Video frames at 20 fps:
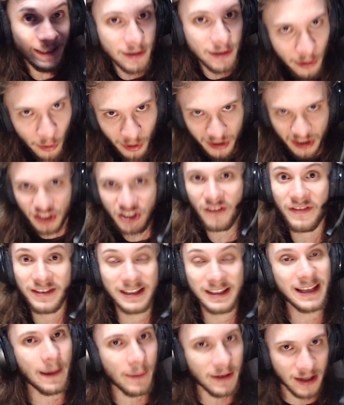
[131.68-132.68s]
esse negócio que a gente tá
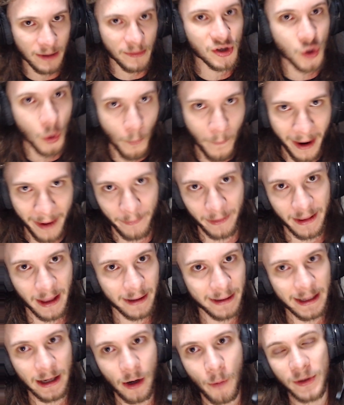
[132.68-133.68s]
fazendo aqui é basicamente um meme. Na
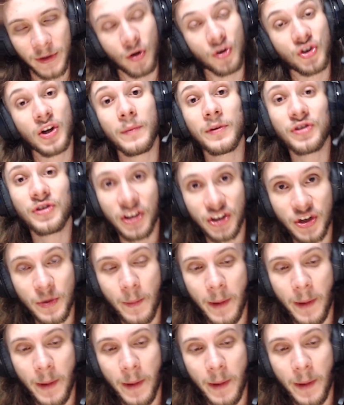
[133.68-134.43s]
gringa o pessoal chama isso aqui de